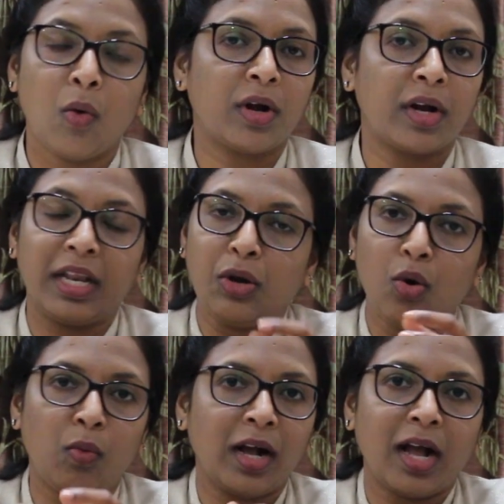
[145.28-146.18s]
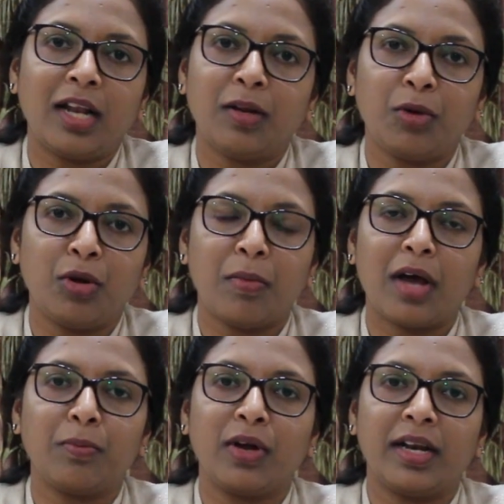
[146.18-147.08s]
ఒకటి నోవా కాలంలో
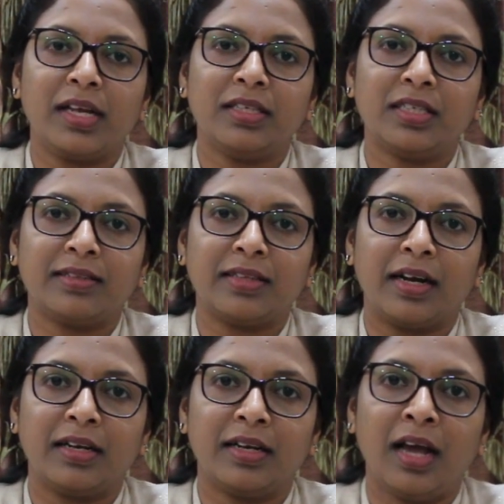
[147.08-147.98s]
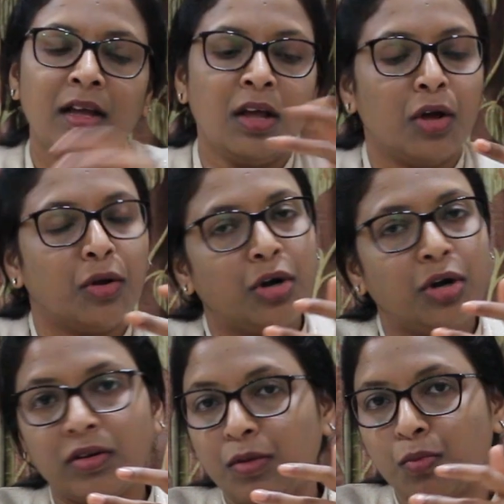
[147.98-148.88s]
మార్పు కలిగించే సంఘటన
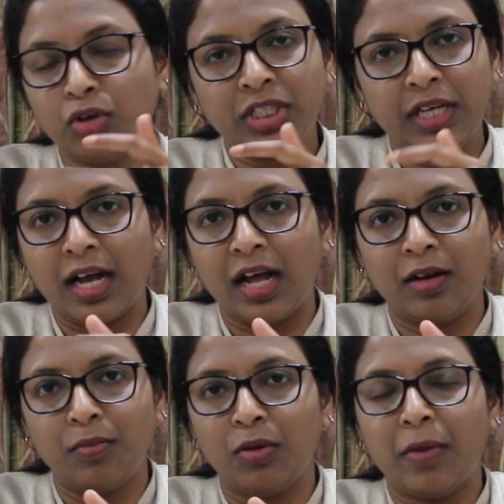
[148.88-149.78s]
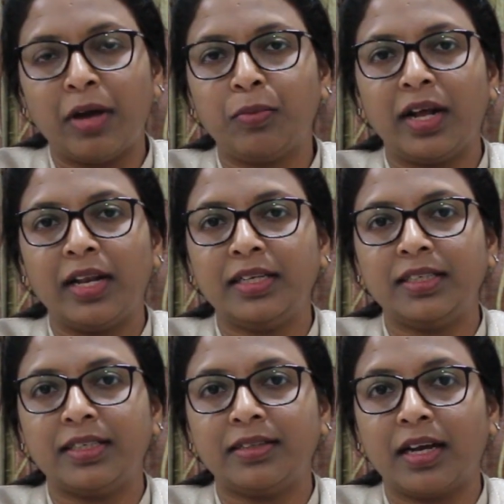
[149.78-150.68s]
రెండవది మోషే కాలంలో మార్పు
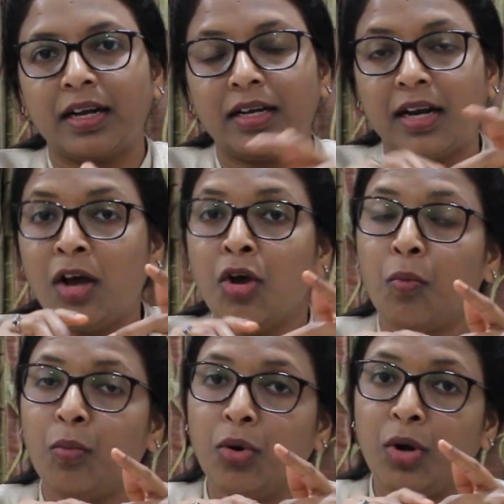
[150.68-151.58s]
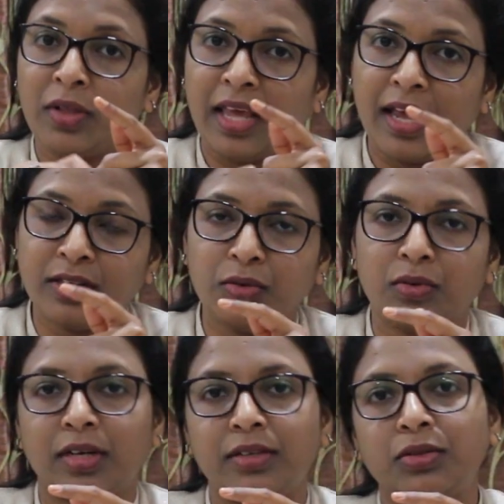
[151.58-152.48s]
కలిగించే సంఘటన మూడవది
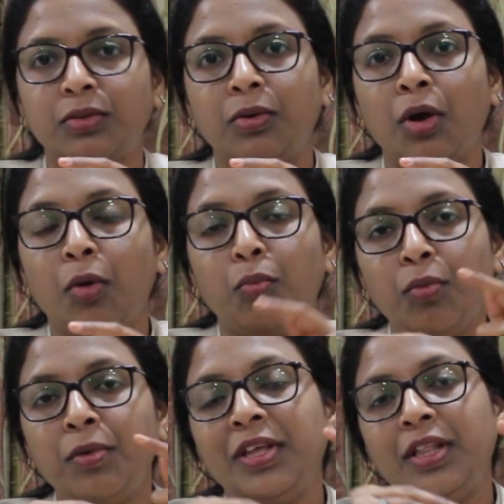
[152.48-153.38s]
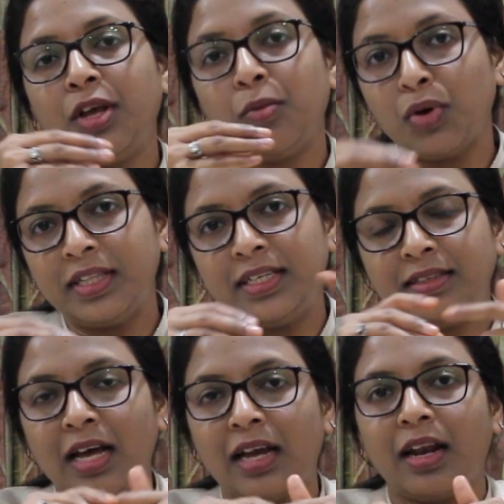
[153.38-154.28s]
యేసుక్రీస్తు భూమి మీదకి
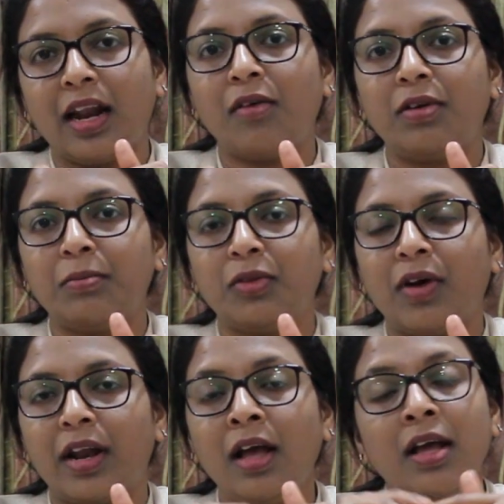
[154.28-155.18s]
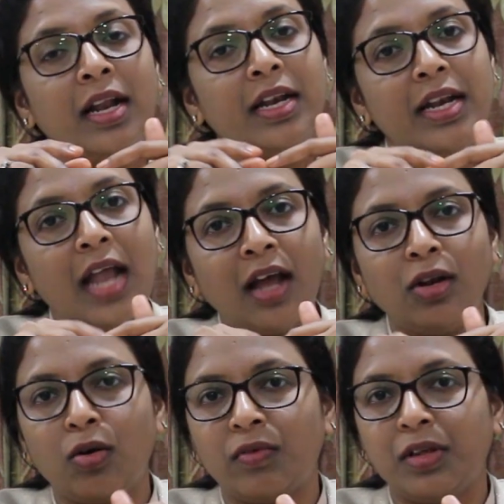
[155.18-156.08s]
మొదటిసారి రావడం ద్వారా
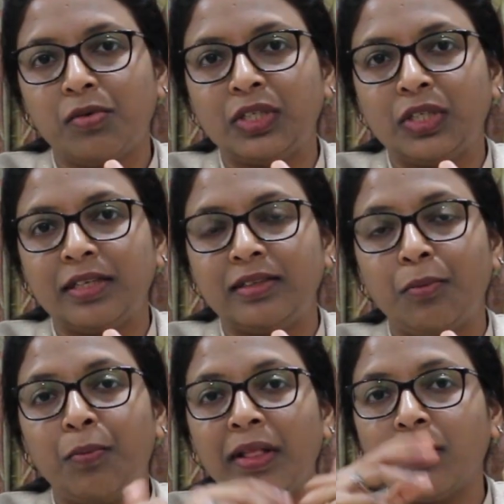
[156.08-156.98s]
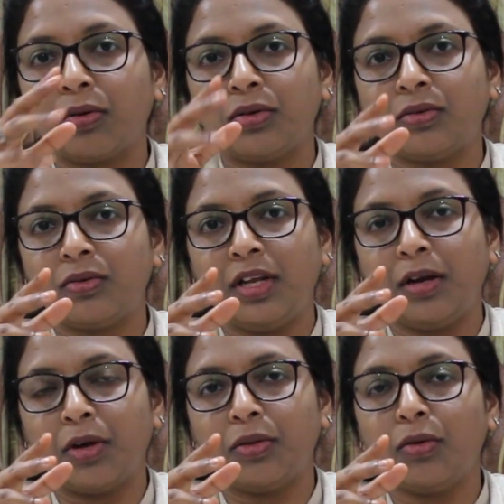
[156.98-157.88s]
నాలుగవది వచ్చేసి పెంతకోస్తు
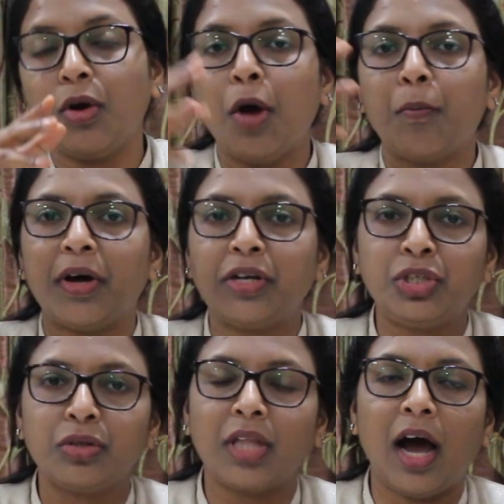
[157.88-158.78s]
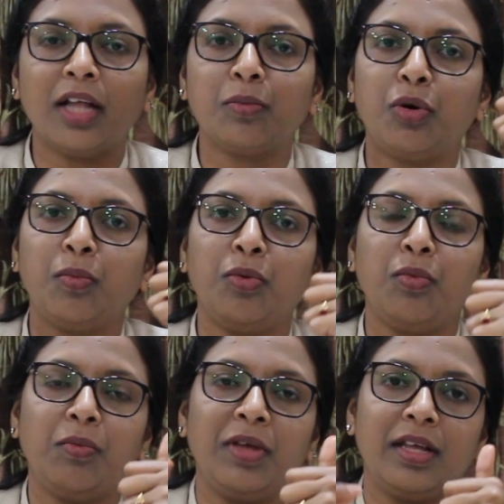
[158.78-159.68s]
దినమందు పరిశుద్ధాత్ముడు
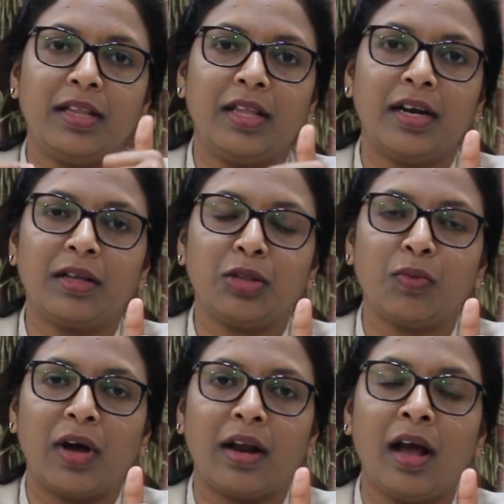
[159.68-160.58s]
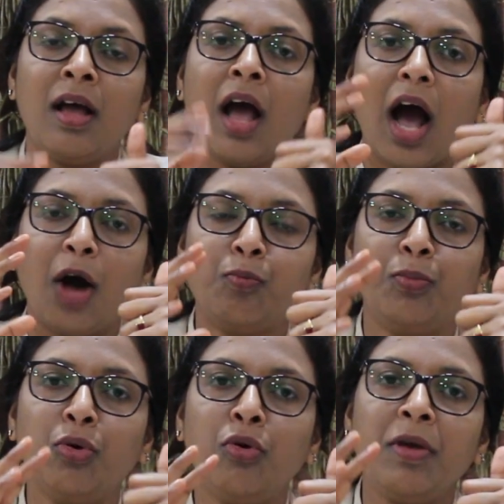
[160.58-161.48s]
భూమి మీదకి దిగడం ద్వారా ఆ
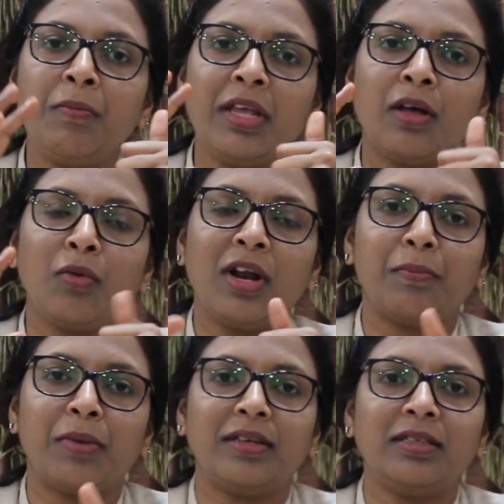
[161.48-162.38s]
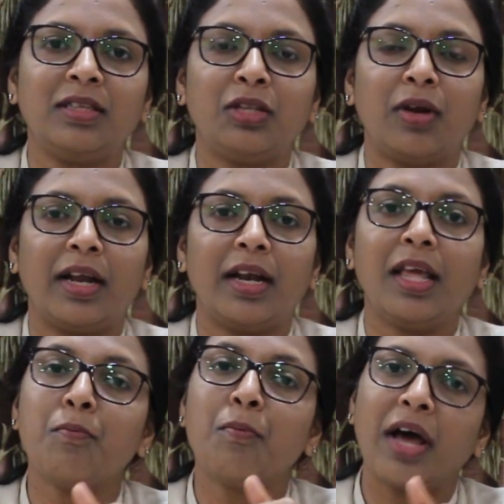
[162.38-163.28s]
భూమి మీద ఉన్న
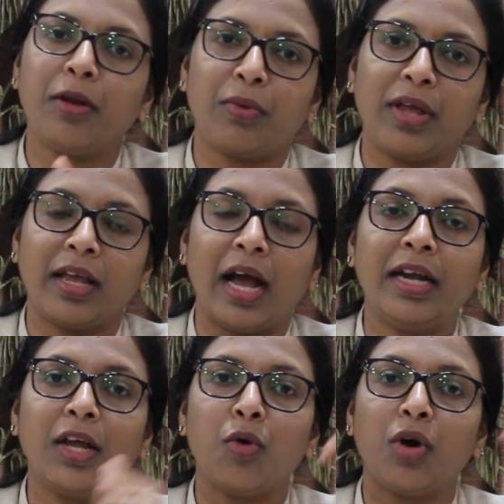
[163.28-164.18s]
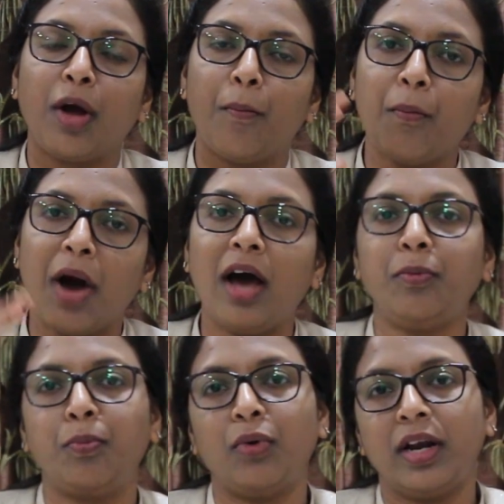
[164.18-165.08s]
పరిస్థితులన్నీ మారిపోయాయి అంటే ఒక
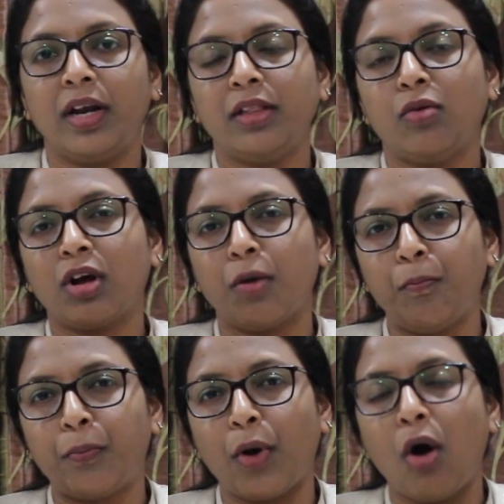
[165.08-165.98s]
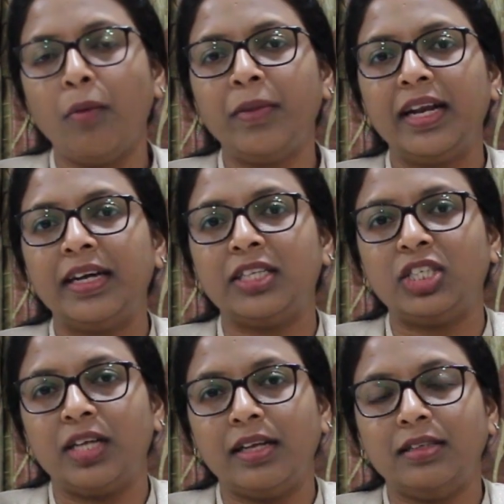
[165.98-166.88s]
మార్పు అనేది ఒక ప్రామినెంట్
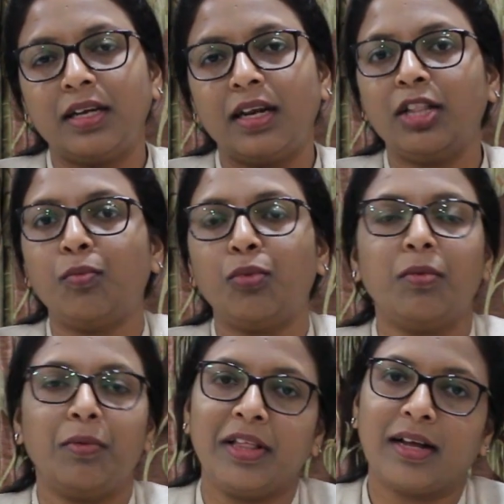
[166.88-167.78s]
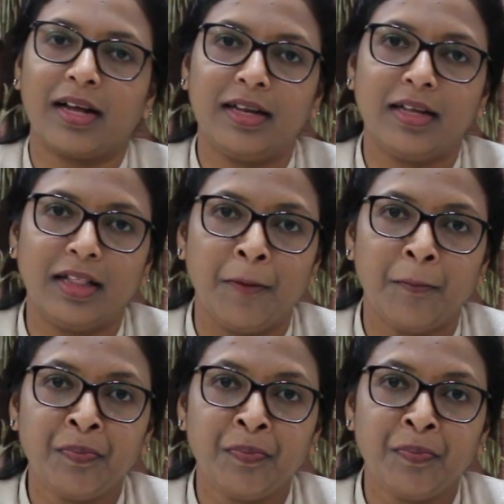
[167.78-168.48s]
చేంజ్ అనేది భూమి మీద కలిగింది